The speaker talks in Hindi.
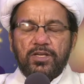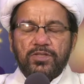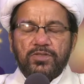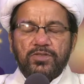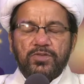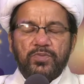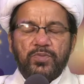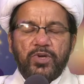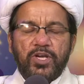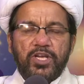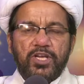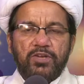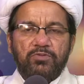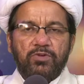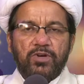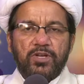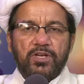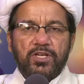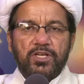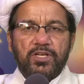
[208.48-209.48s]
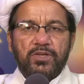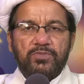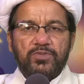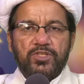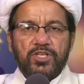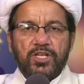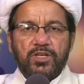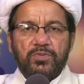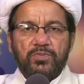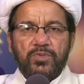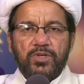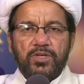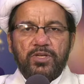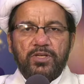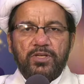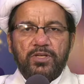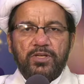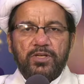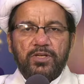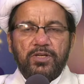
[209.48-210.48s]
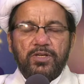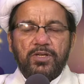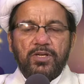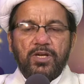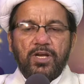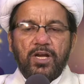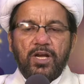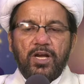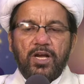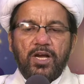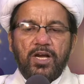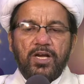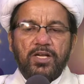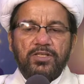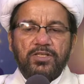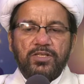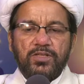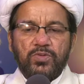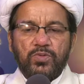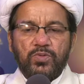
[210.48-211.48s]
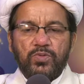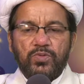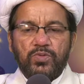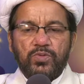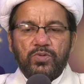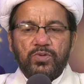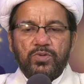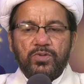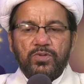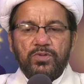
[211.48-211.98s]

इस माह मार के रमज़ान में हाजतों को